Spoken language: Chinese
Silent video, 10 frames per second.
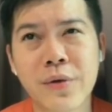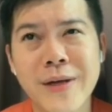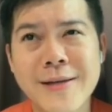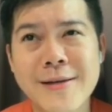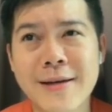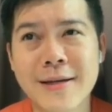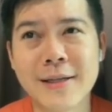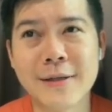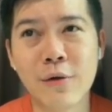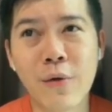所以，
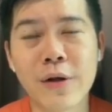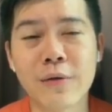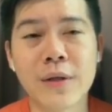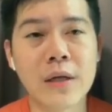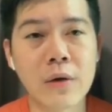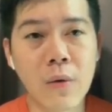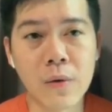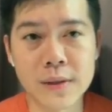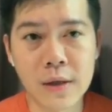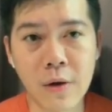呃，如果你有听过
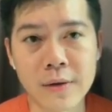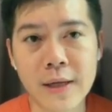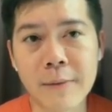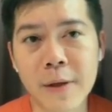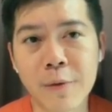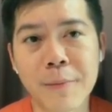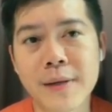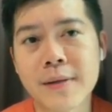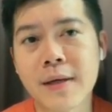我这个 content 的朋友们，